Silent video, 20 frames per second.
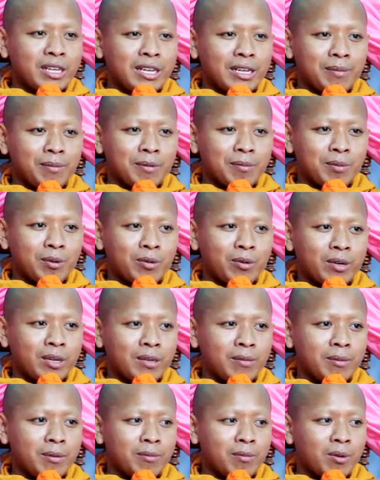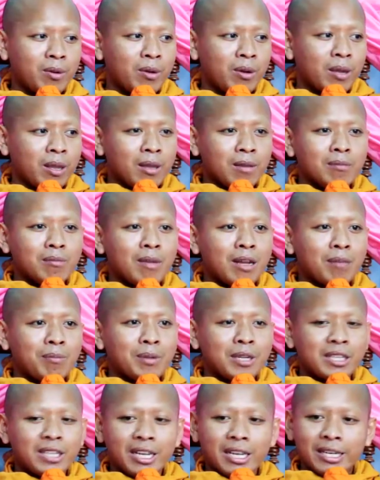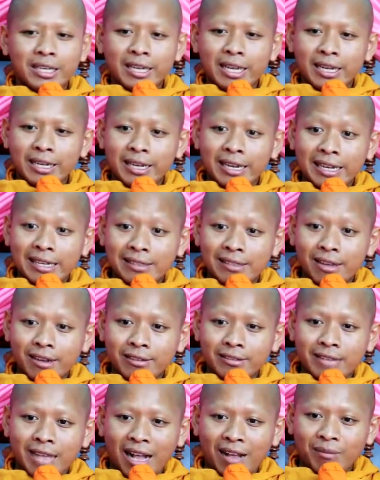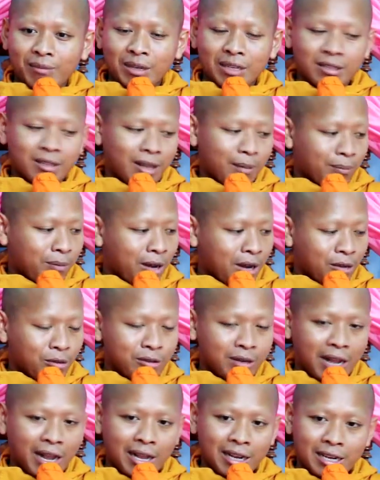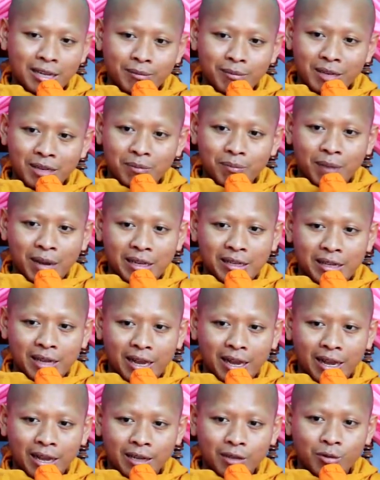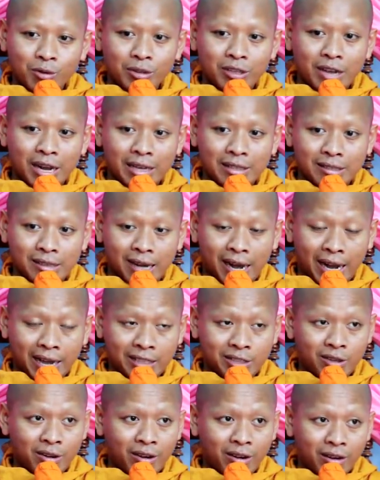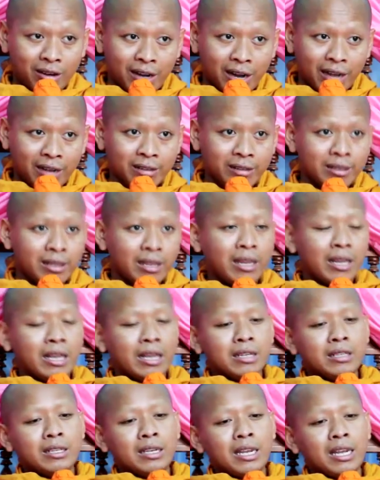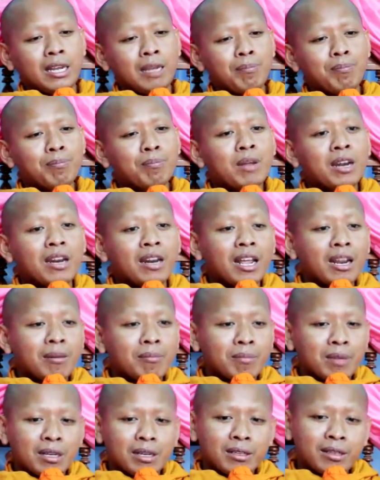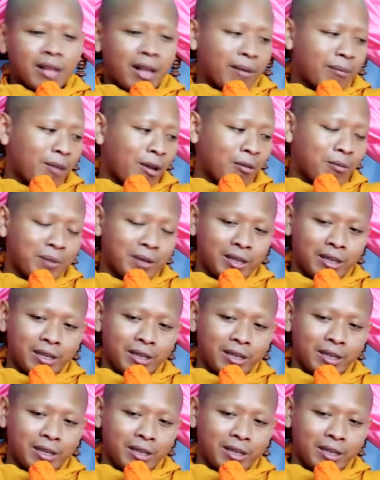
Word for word: té bị pro ba bờ té cái kỳ sặc sà mơ thà phở na để biến bành há kruo thna chả ra cho kháng cái bình nết mơ tha mau